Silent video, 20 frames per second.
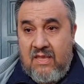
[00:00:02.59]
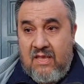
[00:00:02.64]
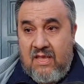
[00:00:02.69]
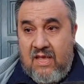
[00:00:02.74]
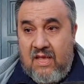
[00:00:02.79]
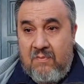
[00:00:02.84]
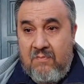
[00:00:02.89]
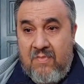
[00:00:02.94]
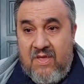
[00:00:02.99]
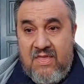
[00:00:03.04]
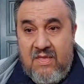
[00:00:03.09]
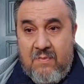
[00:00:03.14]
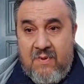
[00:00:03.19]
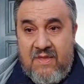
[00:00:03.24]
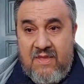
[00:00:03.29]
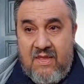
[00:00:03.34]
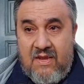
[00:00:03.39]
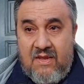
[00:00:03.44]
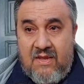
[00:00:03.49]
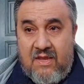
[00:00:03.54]
a media
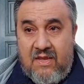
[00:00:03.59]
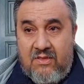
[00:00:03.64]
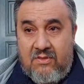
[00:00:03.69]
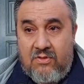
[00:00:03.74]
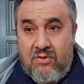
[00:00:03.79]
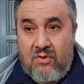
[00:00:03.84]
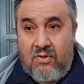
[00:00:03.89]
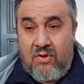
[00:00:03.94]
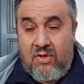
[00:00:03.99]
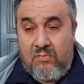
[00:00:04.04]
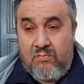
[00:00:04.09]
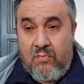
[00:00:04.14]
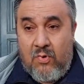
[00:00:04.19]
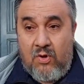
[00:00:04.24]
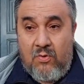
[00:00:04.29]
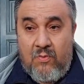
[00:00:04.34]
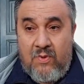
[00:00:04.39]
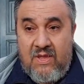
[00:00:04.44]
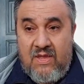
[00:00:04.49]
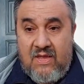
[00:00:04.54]
mañana que esto
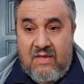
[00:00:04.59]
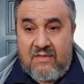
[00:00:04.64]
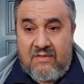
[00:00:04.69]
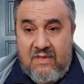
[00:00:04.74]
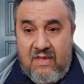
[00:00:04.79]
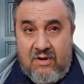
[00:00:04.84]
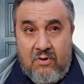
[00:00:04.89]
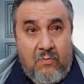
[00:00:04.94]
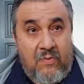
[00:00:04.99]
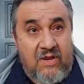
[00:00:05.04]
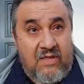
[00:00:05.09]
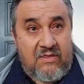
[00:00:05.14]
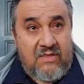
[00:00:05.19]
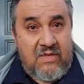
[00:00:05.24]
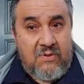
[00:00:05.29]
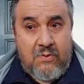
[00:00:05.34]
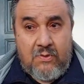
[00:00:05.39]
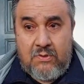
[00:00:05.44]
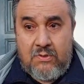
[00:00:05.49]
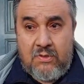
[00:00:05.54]
volvía a estar
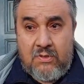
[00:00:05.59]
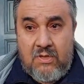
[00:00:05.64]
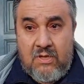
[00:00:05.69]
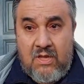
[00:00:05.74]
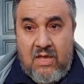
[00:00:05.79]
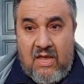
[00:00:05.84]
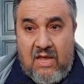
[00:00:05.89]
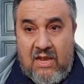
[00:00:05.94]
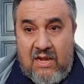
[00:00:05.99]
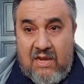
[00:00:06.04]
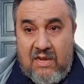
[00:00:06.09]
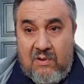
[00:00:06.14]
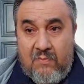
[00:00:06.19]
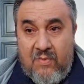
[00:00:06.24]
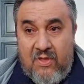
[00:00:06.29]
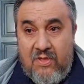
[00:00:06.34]
operativo. Al